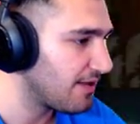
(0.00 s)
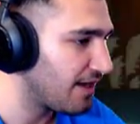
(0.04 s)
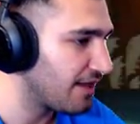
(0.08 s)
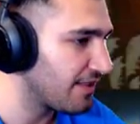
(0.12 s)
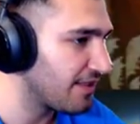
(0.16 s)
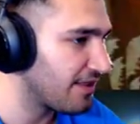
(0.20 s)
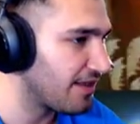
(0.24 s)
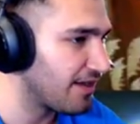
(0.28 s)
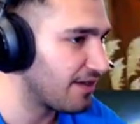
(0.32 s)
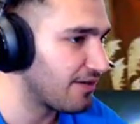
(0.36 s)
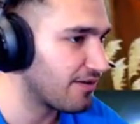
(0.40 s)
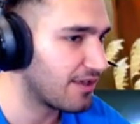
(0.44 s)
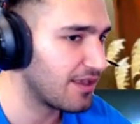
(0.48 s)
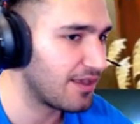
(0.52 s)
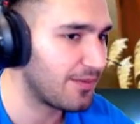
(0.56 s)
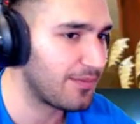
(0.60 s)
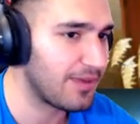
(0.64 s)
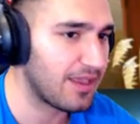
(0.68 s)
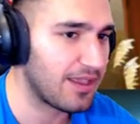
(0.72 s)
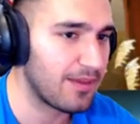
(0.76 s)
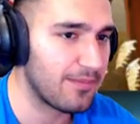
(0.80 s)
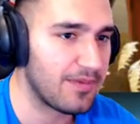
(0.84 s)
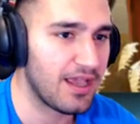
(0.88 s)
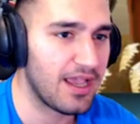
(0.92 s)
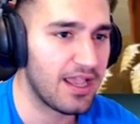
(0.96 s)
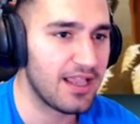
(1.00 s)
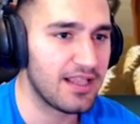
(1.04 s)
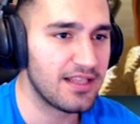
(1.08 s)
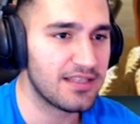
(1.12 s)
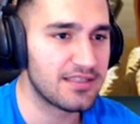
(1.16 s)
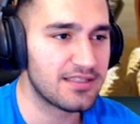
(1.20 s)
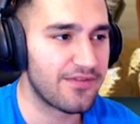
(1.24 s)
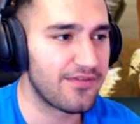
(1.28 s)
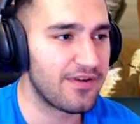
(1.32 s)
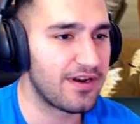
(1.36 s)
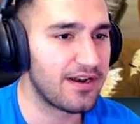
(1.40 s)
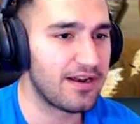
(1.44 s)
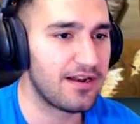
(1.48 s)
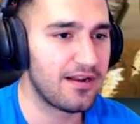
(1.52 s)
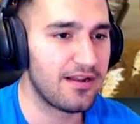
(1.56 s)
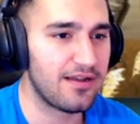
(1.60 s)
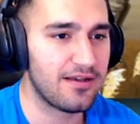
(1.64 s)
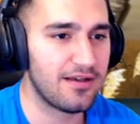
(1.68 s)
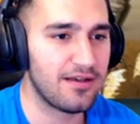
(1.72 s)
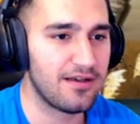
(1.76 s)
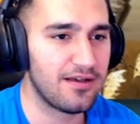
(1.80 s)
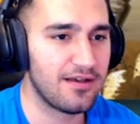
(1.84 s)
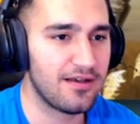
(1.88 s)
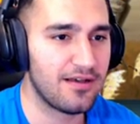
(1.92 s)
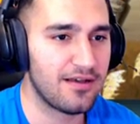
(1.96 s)
هذا اوكي ما يهم هاي السيرفر
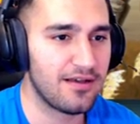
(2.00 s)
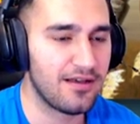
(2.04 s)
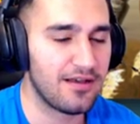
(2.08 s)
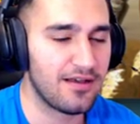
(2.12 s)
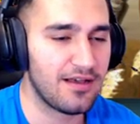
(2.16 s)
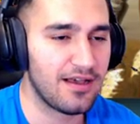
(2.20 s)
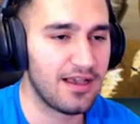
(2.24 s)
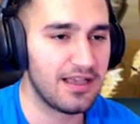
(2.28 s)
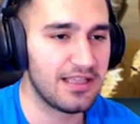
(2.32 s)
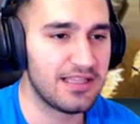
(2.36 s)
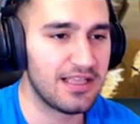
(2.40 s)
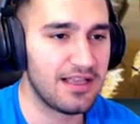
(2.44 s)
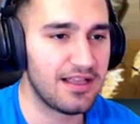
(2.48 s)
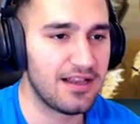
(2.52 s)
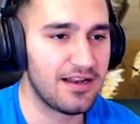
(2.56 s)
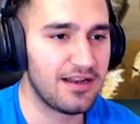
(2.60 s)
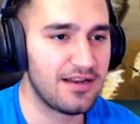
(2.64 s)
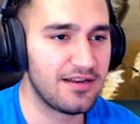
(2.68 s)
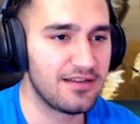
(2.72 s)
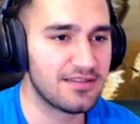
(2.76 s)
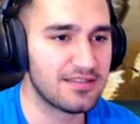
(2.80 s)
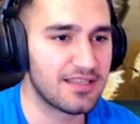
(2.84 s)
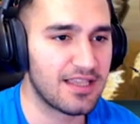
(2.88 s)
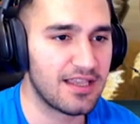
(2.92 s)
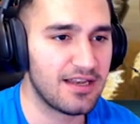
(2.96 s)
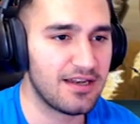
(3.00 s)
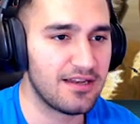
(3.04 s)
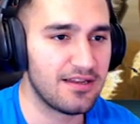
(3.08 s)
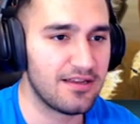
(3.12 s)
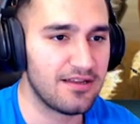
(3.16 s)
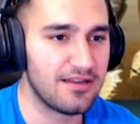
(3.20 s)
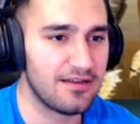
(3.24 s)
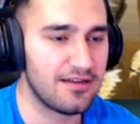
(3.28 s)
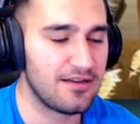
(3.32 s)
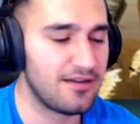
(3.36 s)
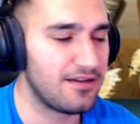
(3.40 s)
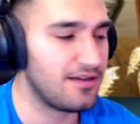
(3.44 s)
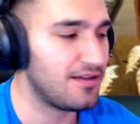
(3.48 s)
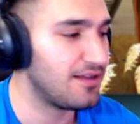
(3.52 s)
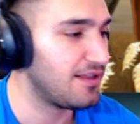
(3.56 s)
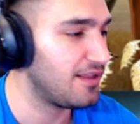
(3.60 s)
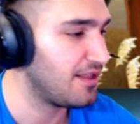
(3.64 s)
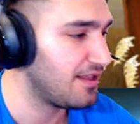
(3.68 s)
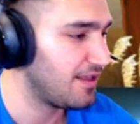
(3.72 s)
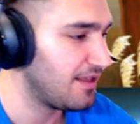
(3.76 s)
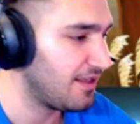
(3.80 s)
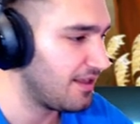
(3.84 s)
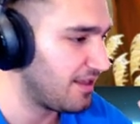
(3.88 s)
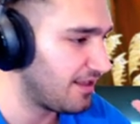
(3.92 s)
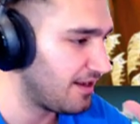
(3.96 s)
آه، هذا السكين آه،
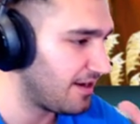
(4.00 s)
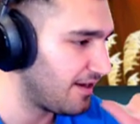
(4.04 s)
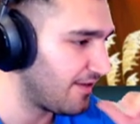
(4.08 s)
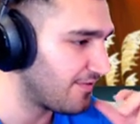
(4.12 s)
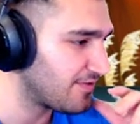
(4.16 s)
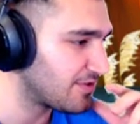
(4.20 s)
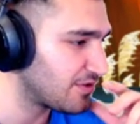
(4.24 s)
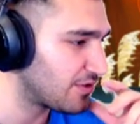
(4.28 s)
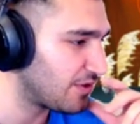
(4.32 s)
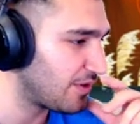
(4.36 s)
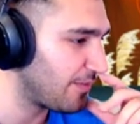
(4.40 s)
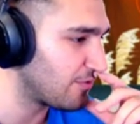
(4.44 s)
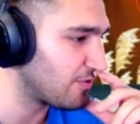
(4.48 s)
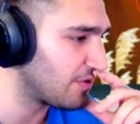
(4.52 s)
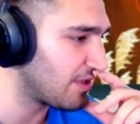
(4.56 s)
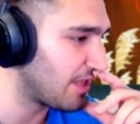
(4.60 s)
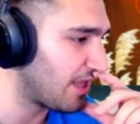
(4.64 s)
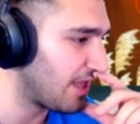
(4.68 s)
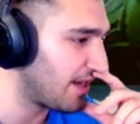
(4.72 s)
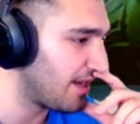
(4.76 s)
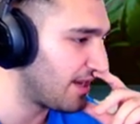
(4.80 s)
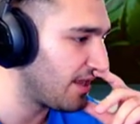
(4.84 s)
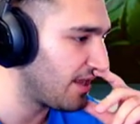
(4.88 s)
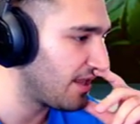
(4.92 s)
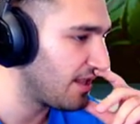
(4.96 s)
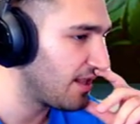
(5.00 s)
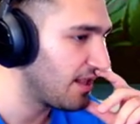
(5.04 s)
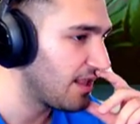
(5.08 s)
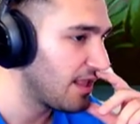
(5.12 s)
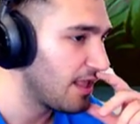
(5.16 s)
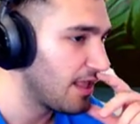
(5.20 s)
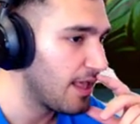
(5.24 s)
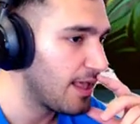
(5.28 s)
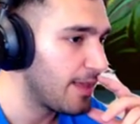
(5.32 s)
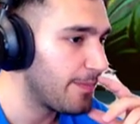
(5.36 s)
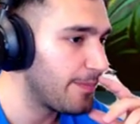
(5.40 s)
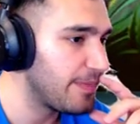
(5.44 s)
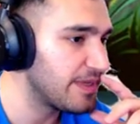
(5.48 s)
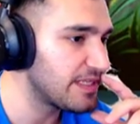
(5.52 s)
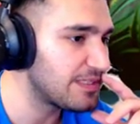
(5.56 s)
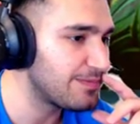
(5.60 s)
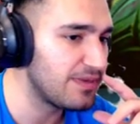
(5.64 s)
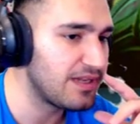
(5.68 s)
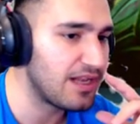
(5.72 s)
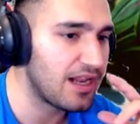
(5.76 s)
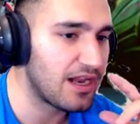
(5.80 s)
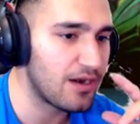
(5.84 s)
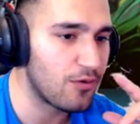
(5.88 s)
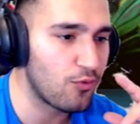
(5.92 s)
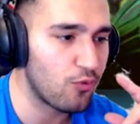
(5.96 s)
نفسه الموجود عندنا بس
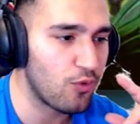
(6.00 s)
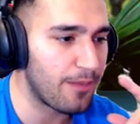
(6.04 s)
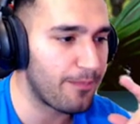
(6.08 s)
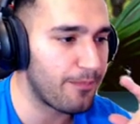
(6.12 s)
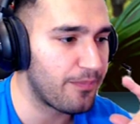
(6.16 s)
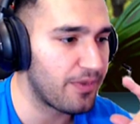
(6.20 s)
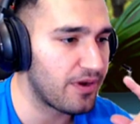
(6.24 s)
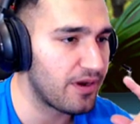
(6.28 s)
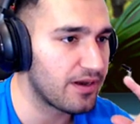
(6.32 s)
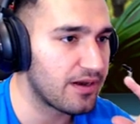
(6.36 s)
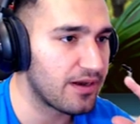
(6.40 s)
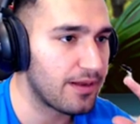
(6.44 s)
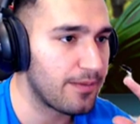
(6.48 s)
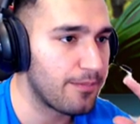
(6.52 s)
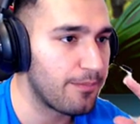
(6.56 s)
من الويبن